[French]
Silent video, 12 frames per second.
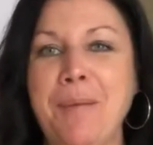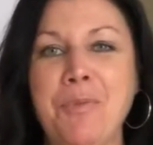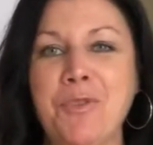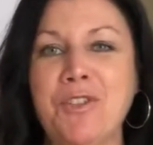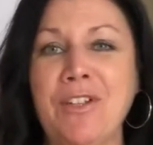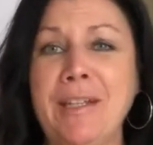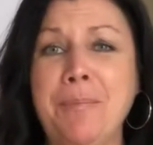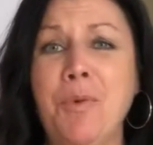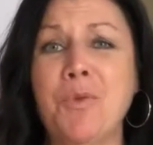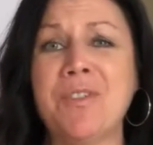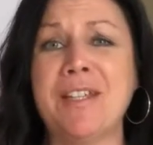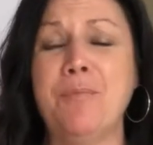pour se
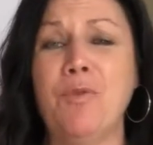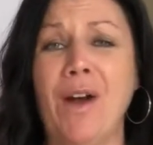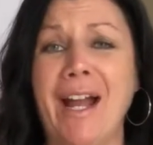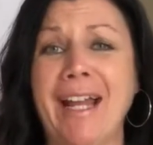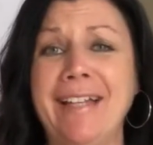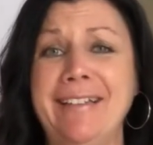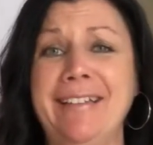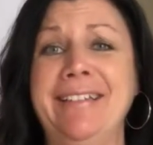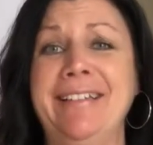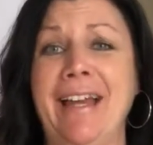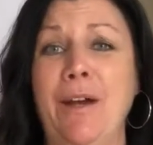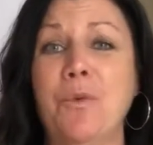déposer, pour arrêter le
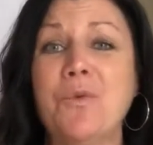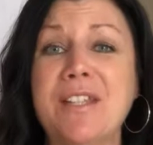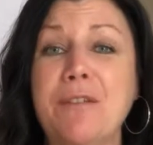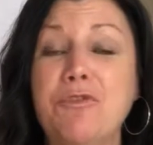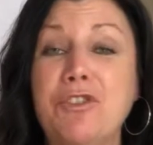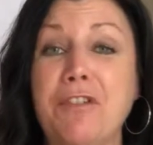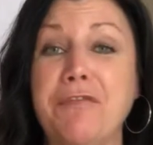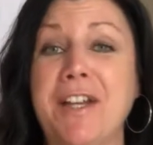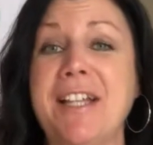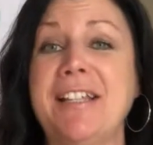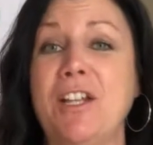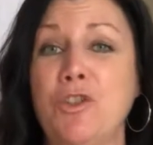temps. Osez vous
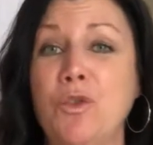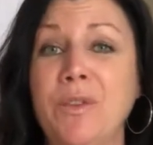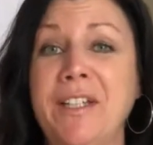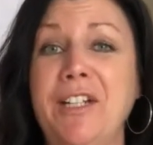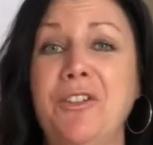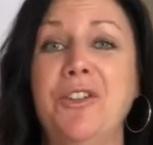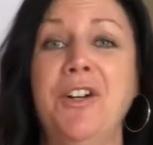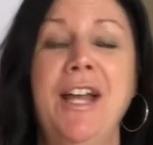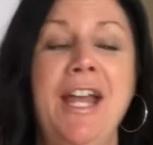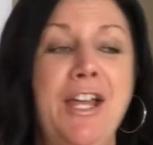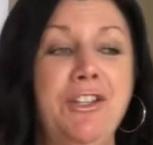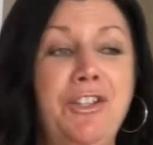offrir cette journée-là.
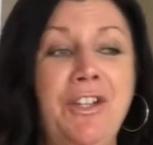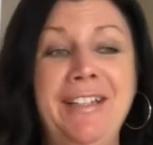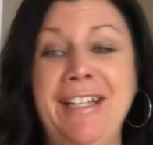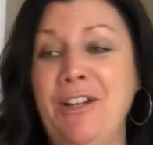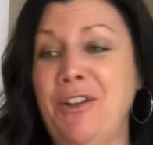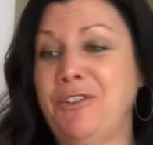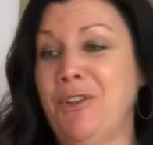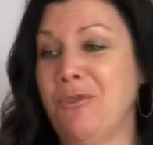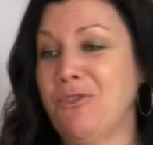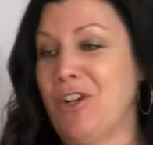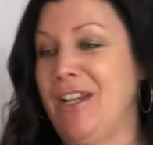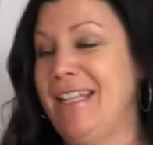Donnez le
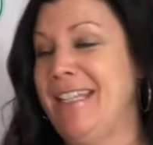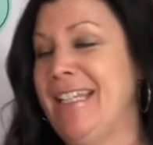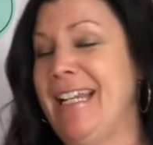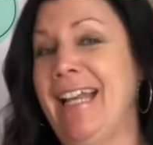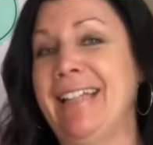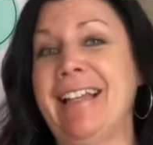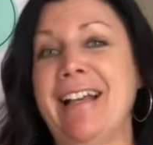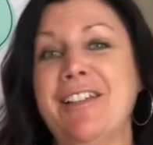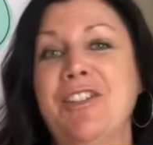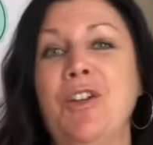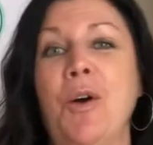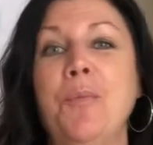ton, je l'ai dit,
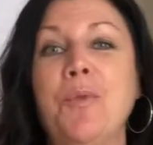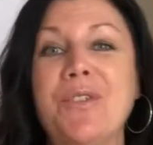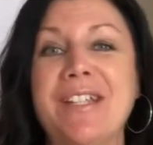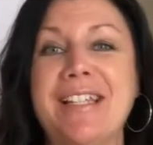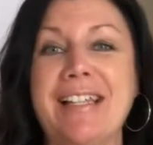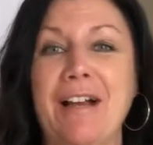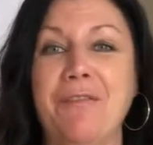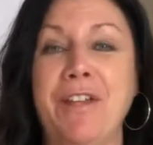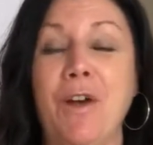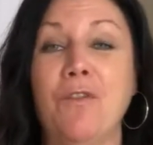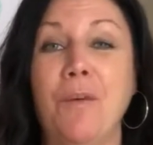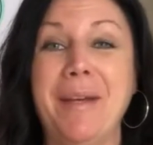l'intention pour ce qui s'en
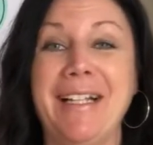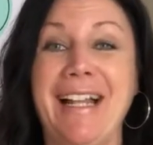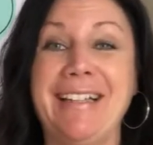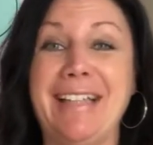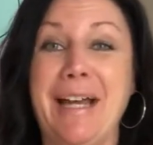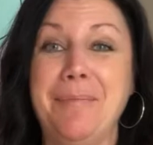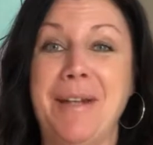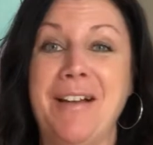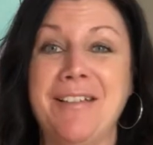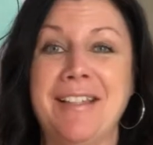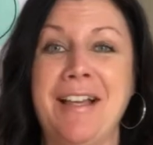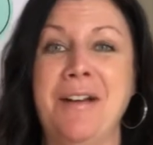vient. On va mettre la table
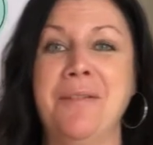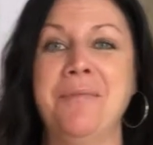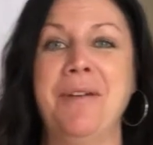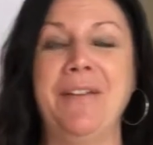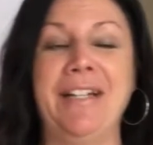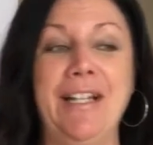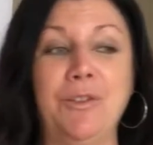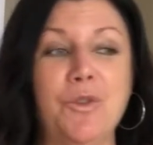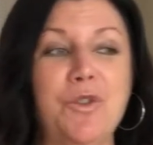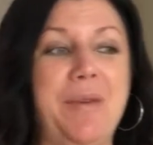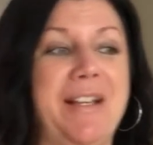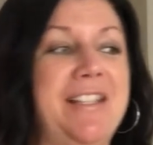ensemble avec
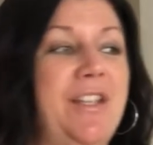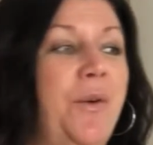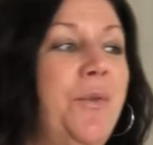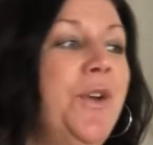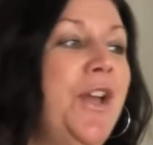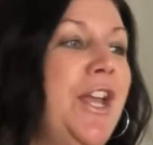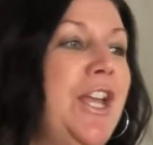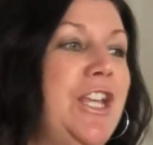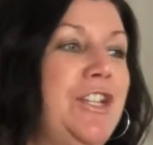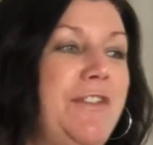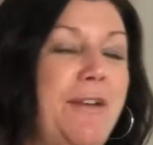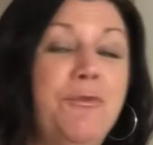l'introspection.
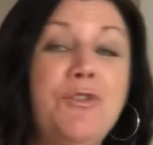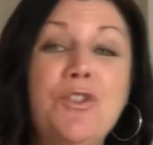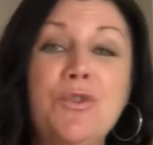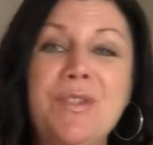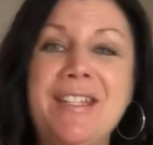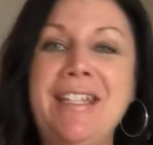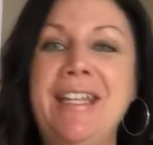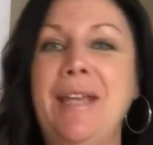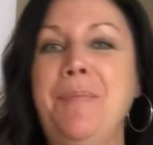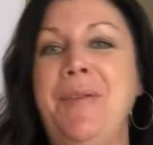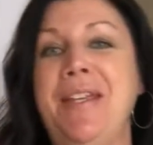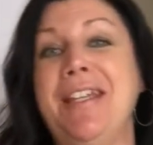Je vais vous outiller,
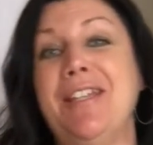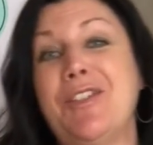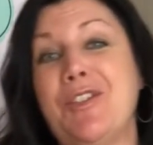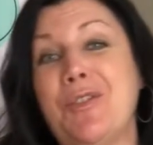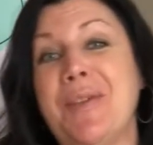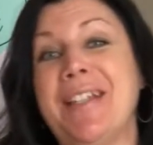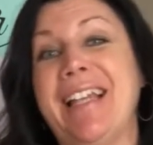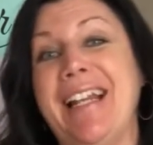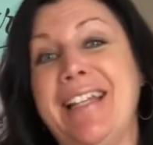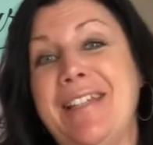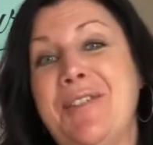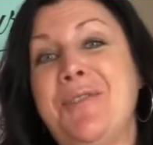puis suite à
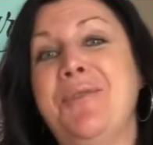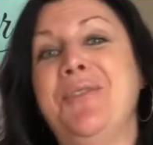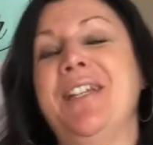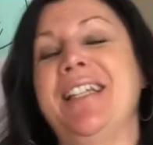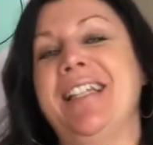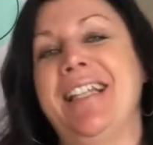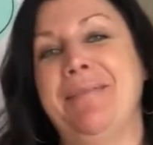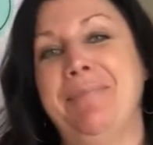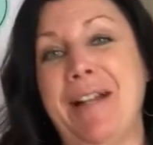l'issue de cette